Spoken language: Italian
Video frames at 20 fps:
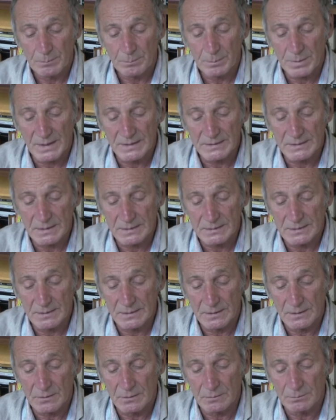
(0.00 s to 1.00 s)

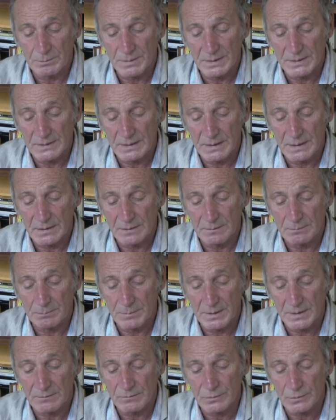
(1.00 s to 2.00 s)
Prenderti compete
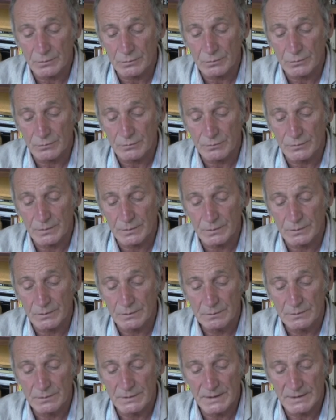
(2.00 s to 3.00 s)
all'impervio soffio,
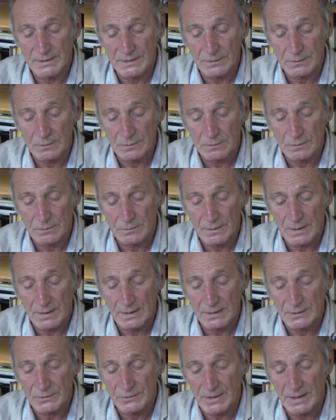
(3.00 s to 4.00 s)
dedito
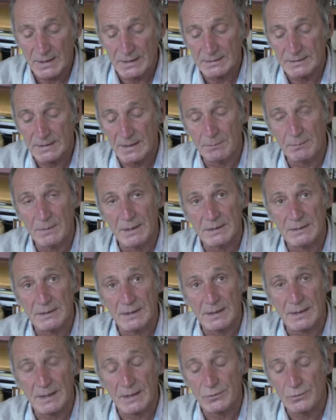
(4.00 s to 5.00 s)
alla gialla dama
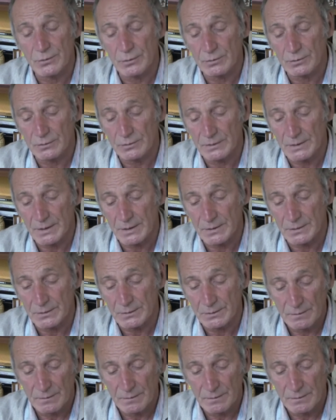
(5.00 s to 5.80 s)
del raggio conteso.